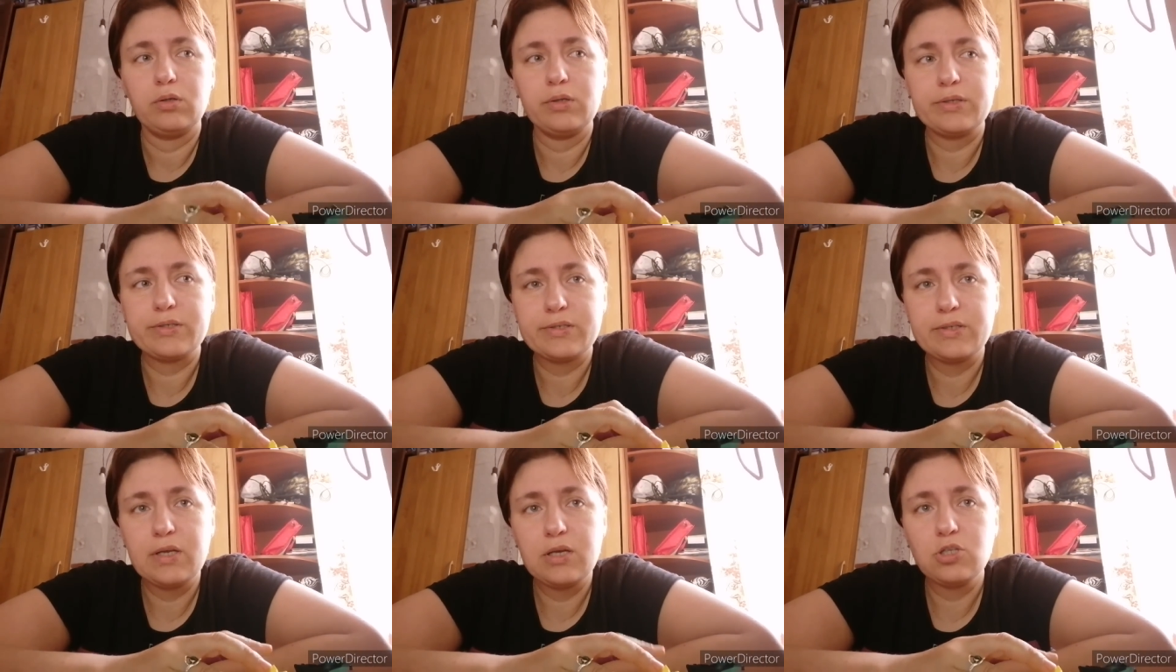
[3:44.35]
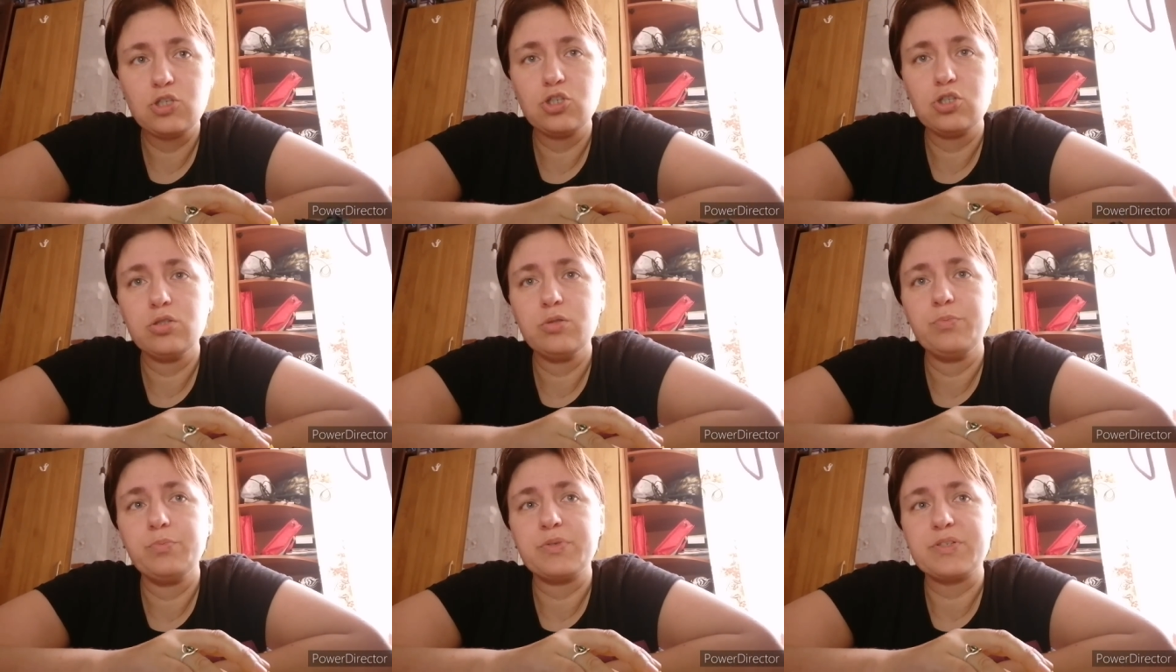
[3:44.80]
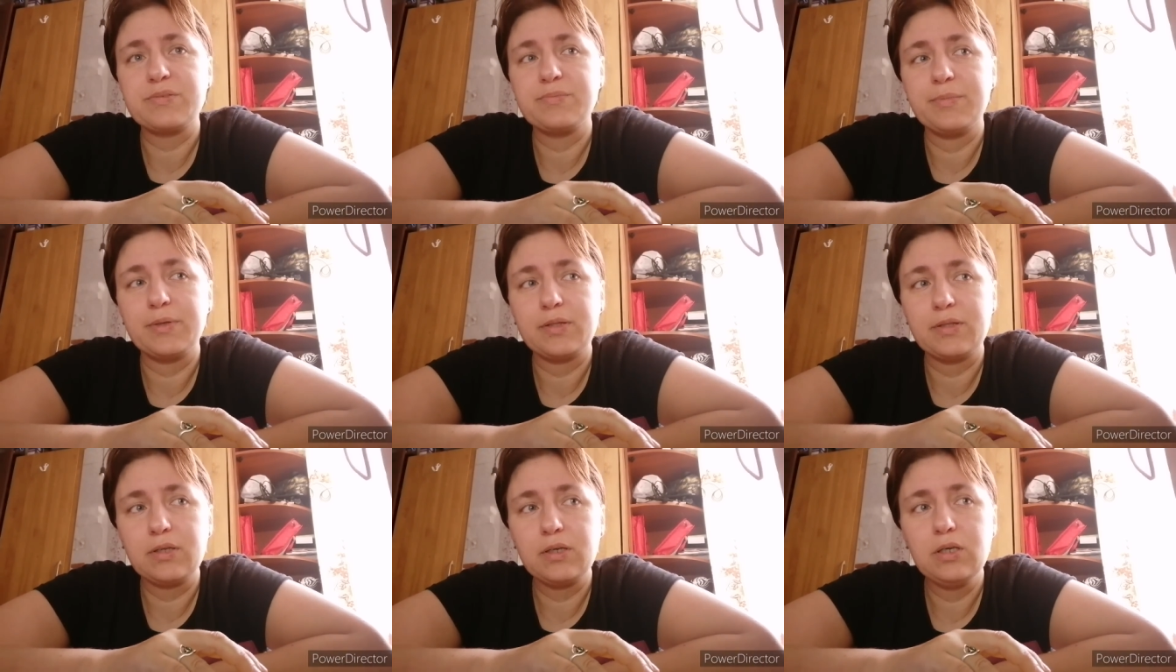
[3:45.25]
назначил,
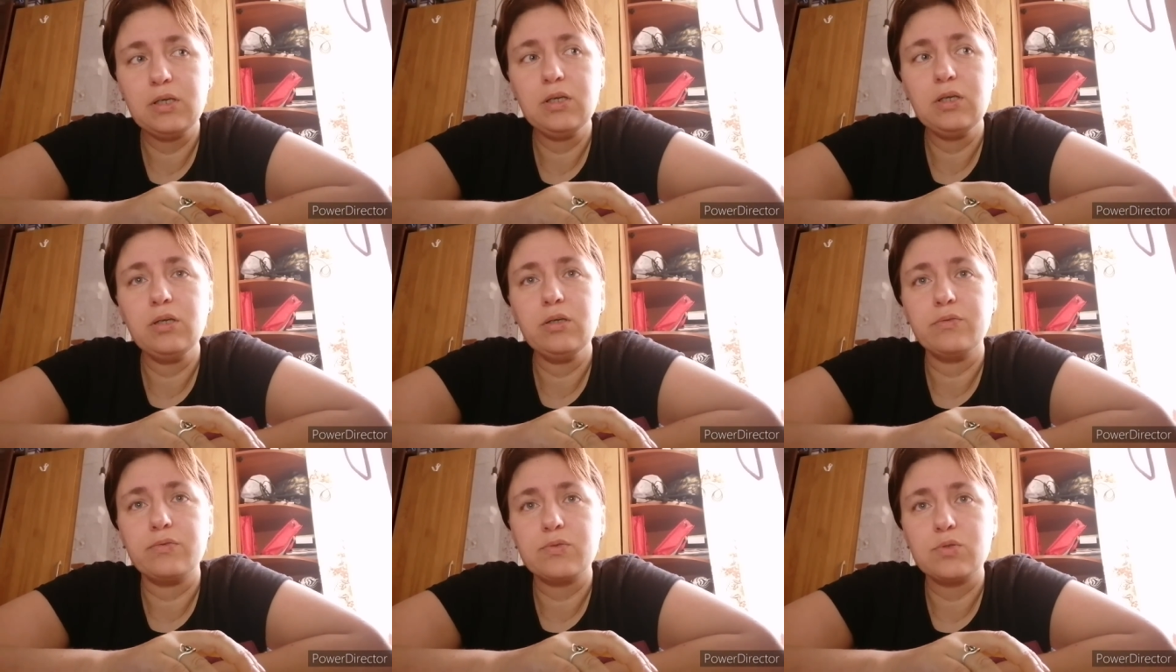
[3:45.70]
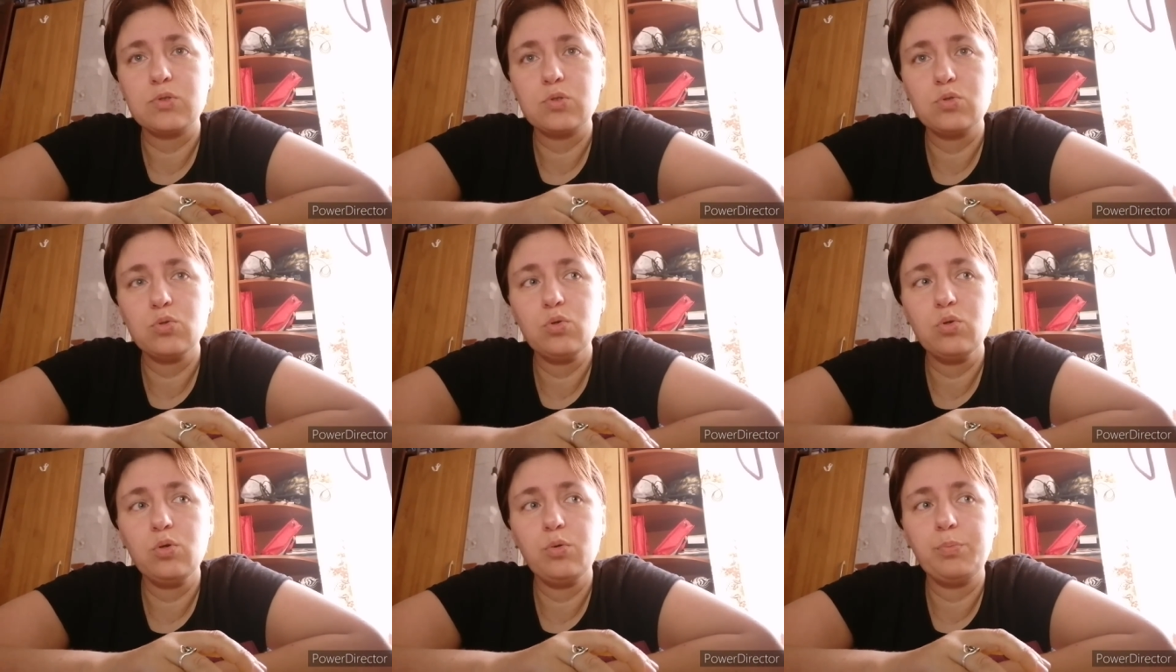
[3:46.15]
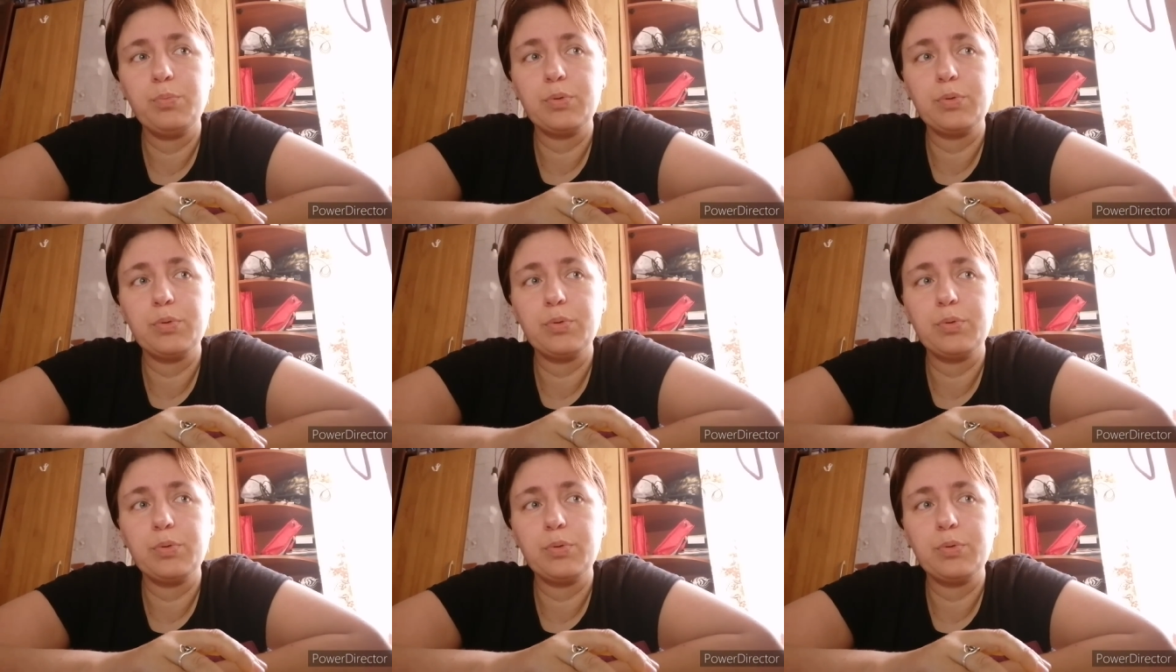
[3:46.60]
посмотрели, все.